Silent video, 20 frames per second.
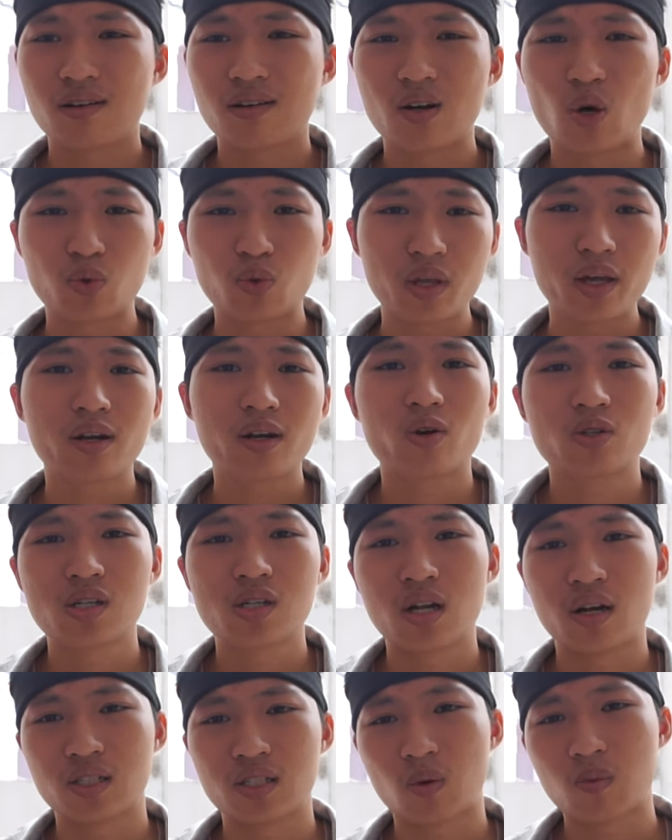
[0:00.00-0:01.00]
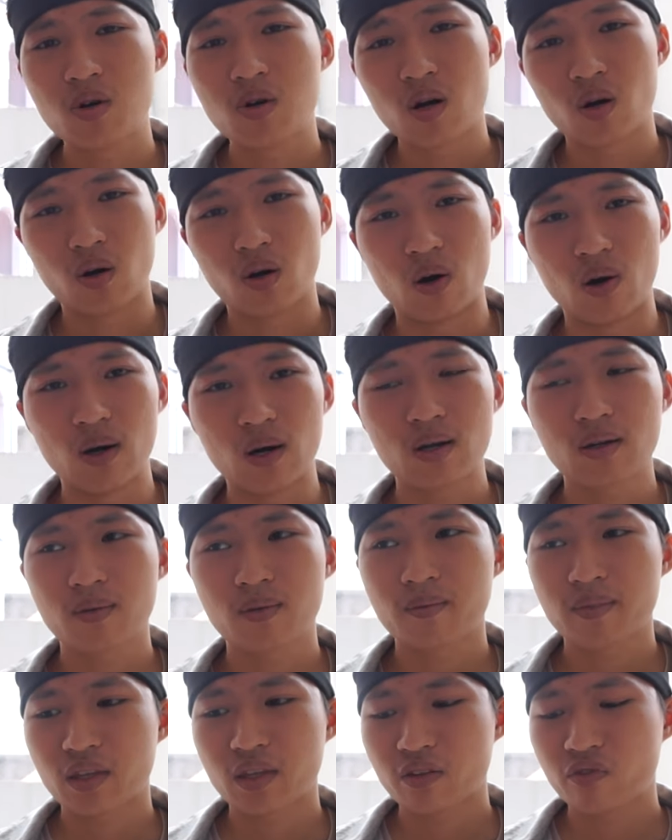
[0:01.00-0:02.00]
đầu tiên đó chính là trọng lượng của nó
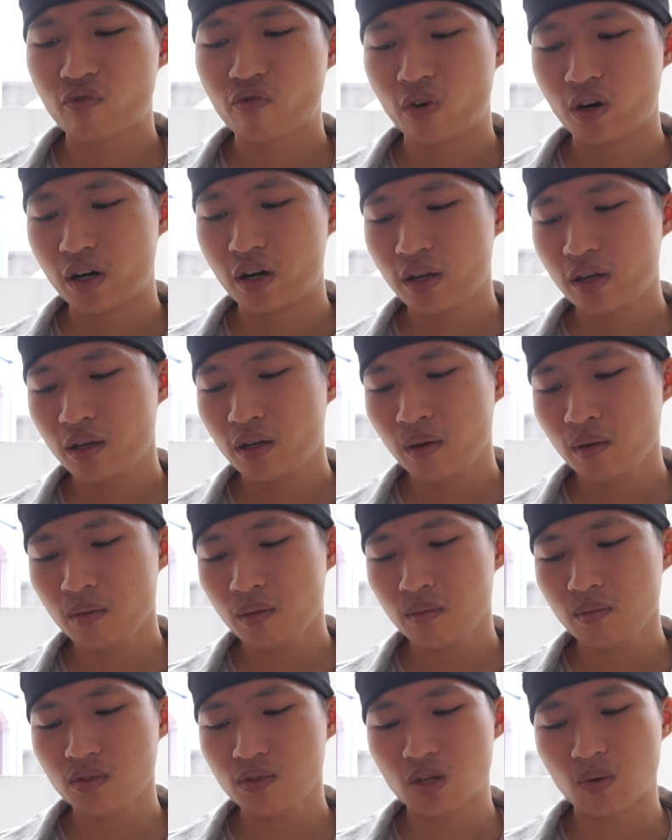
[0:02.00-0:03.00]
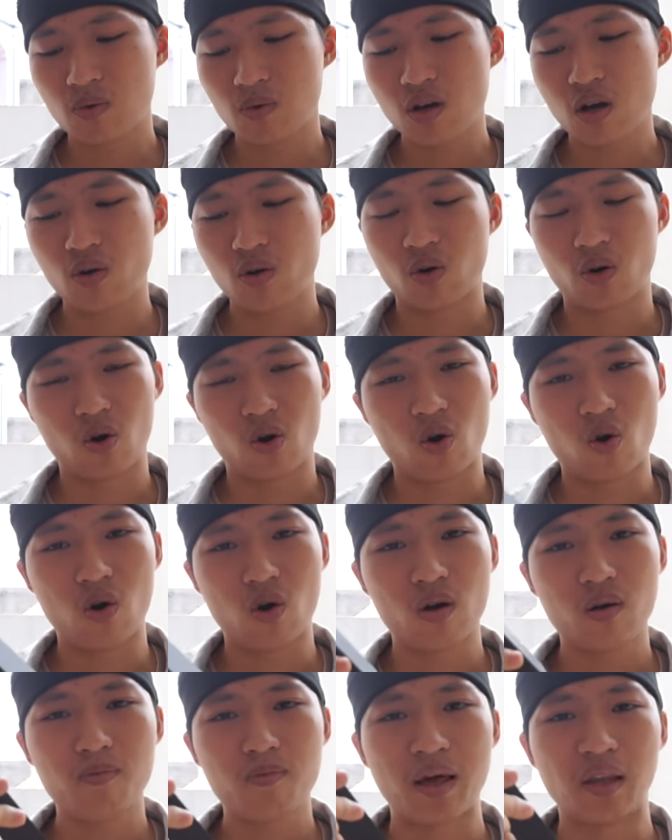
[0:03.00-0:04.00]
với trọng lượng của
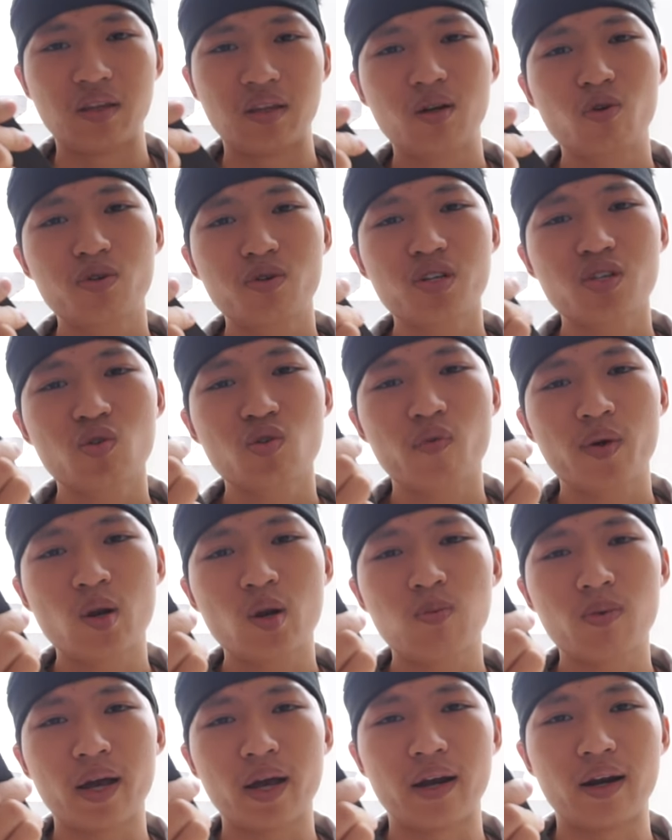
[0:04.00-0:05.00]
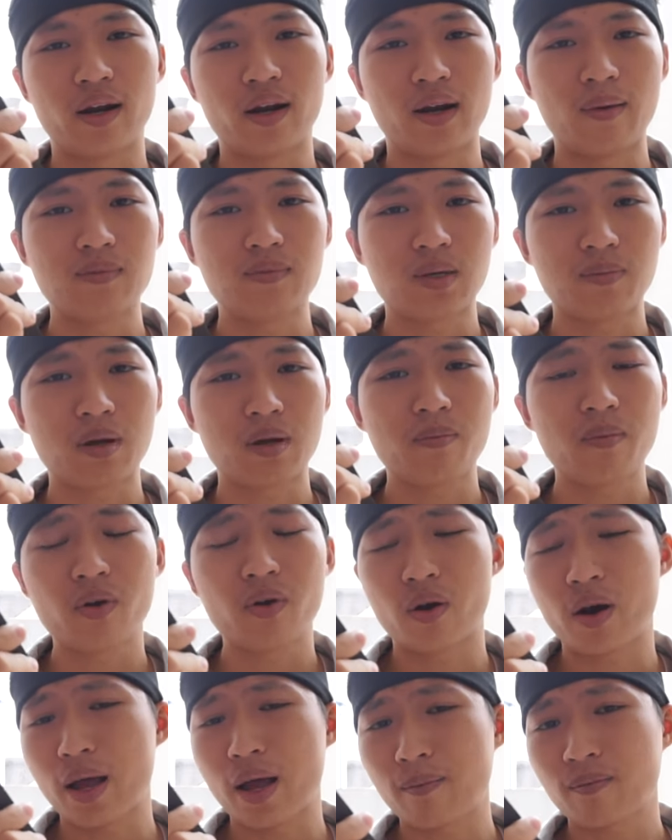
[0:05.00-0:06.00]
nó bản thân của chiếc xô bê đốc này là
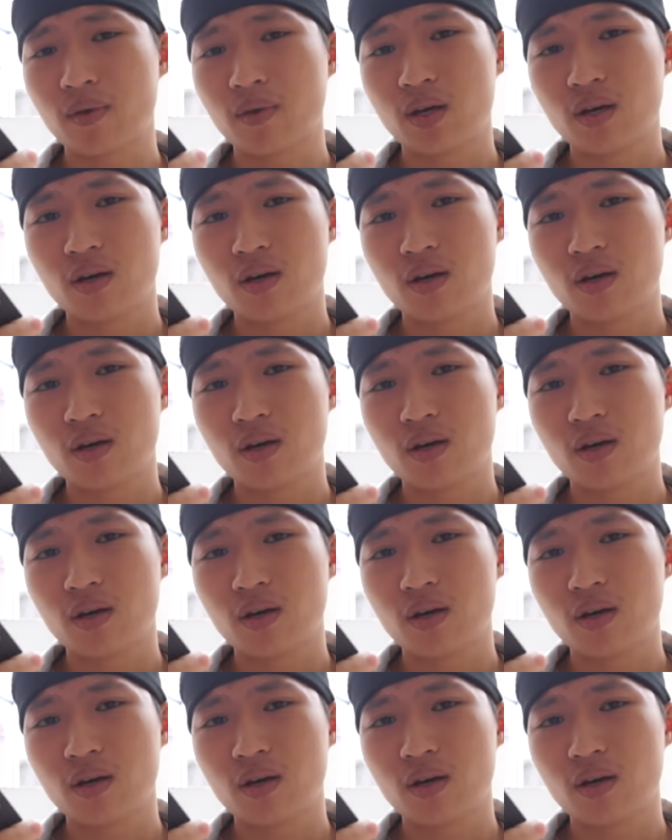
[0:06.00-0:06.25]
550g